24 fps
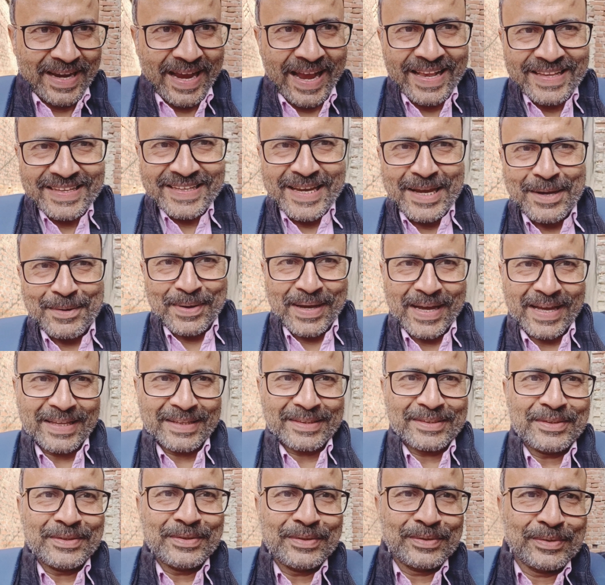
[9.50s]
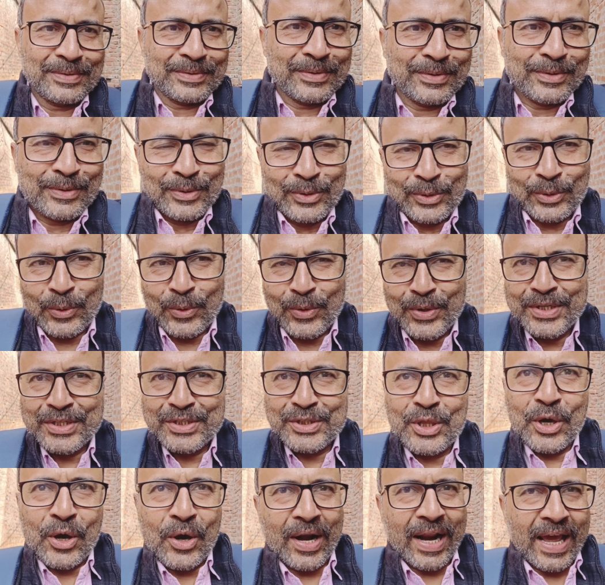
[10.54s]
गाजियाबाद तो
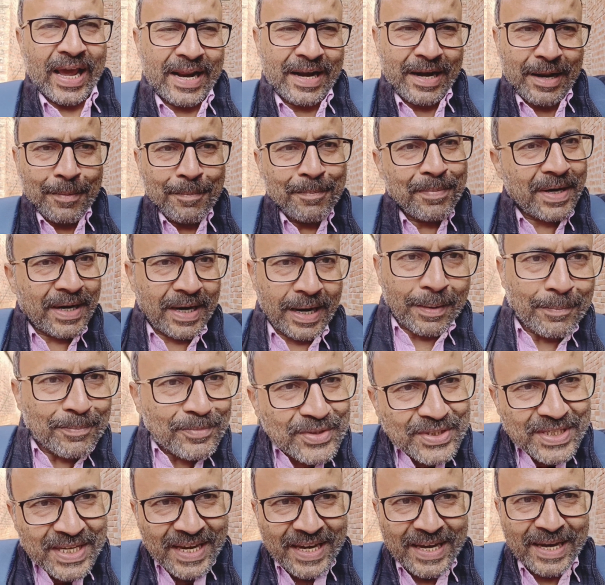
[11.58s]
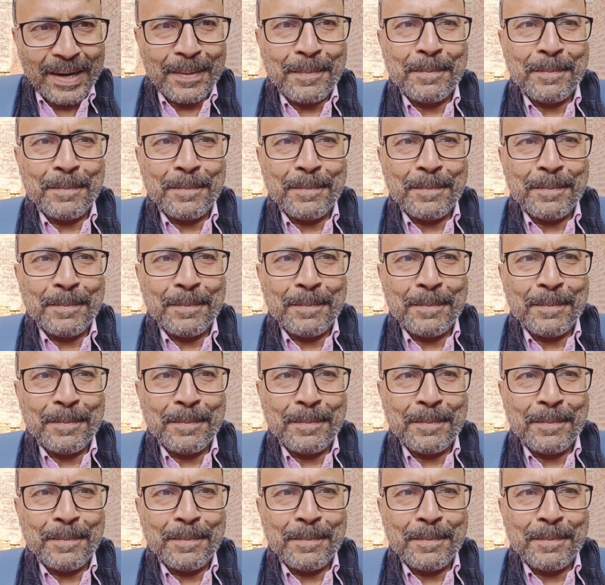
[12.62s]
इस दौरान हम कम से